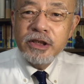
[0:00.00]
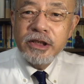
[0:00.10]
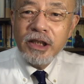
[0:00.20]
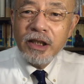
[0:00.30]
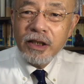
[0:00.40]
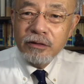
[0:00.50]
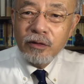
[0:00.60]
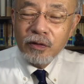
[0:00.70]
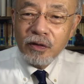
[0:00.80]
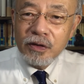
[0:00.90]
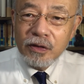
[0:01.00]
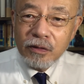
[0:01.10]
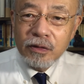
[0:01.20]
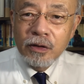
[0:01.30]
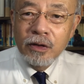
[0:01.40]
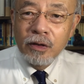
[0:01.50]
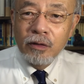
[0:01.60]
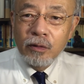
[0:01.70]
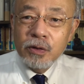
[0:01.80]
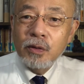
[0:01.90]
切られることによる
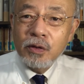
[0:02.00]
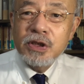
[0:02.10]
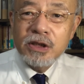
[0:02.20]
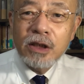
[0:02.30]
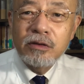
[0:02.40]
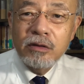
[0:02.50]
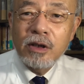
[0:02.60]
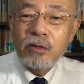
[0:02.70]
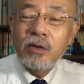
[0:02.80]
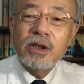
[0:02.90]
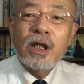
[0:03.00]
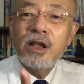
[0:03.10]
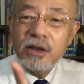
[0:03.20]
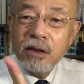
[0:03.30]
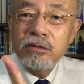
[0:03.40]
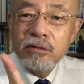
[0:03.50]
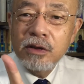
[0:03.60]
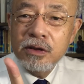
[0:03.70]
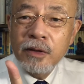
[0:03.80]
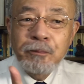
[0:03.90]
恐ろしさというのがここに入ってくるん
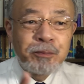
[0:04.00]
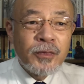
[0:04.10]
ですね。